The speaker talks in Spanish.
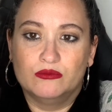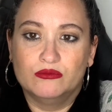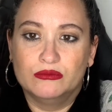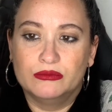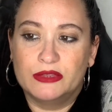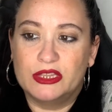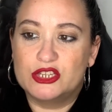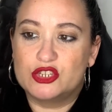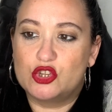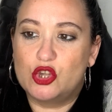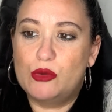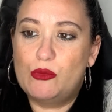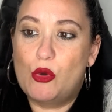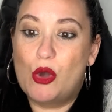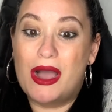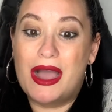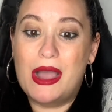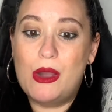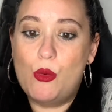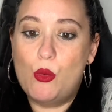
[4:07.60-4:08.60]
Es como
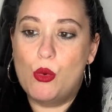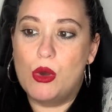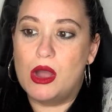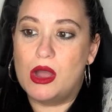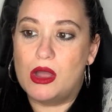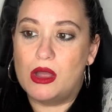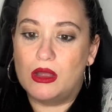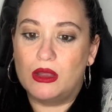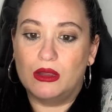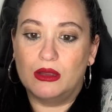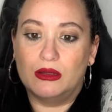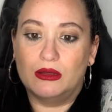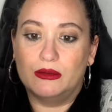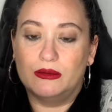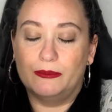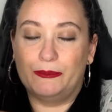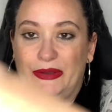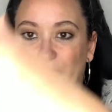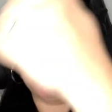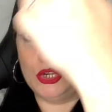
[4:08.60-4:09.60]
agua,
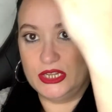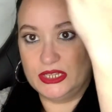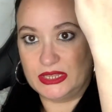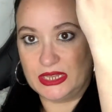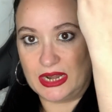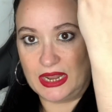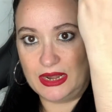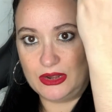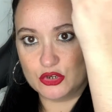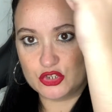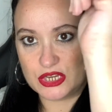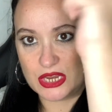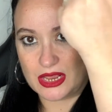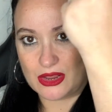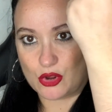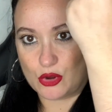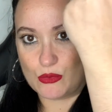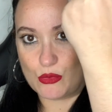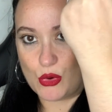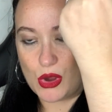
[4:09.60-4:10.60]
pero literal, o sea,
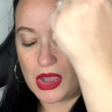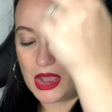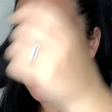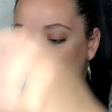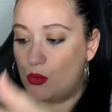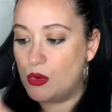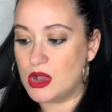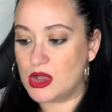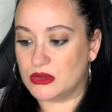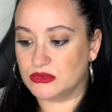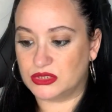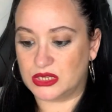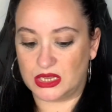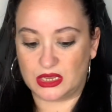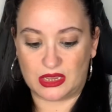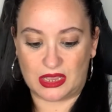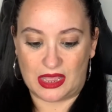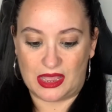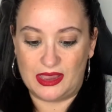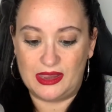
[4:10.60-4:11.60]
como agua, o sea,
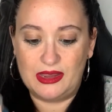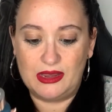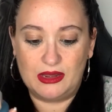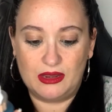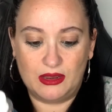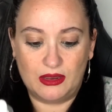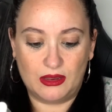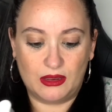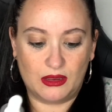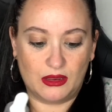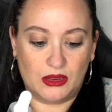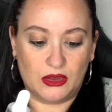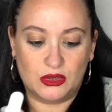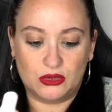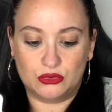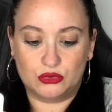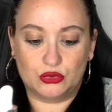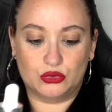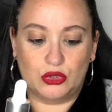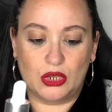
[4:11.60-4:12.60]
cae,
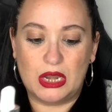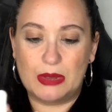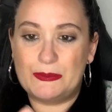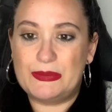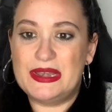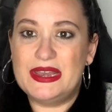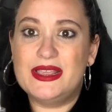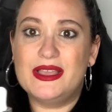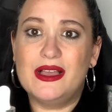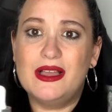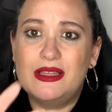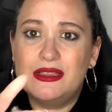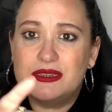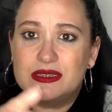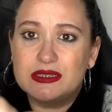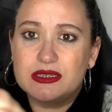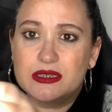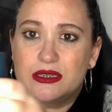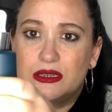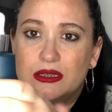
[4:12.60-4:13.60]
tú te la
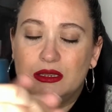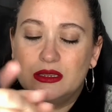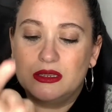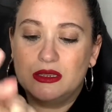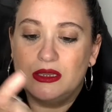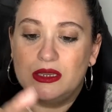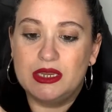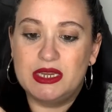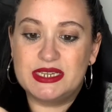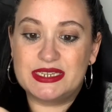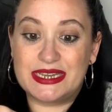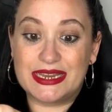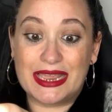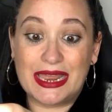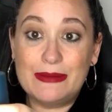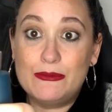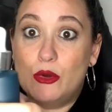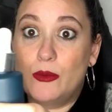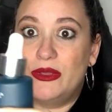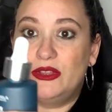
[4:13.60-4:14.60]
aplicas y seca al
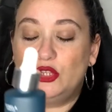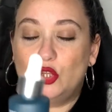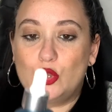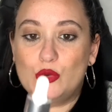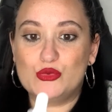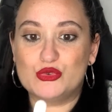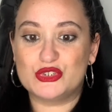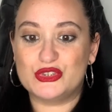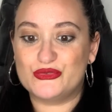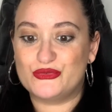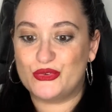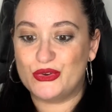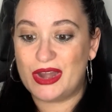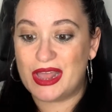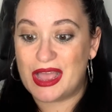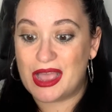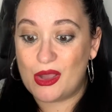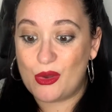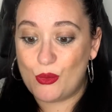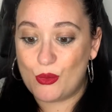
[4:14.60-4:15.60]
momento como si
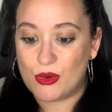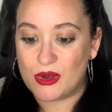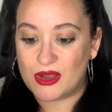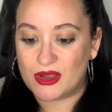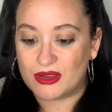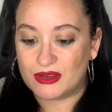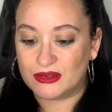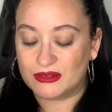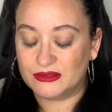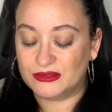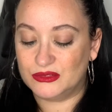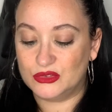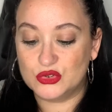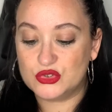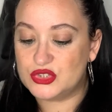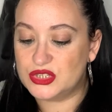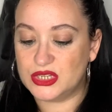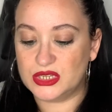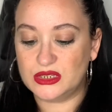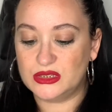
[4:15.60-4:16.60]
fuera agua, no
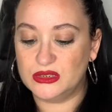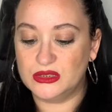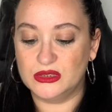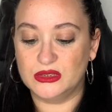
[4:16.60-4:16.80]
sé.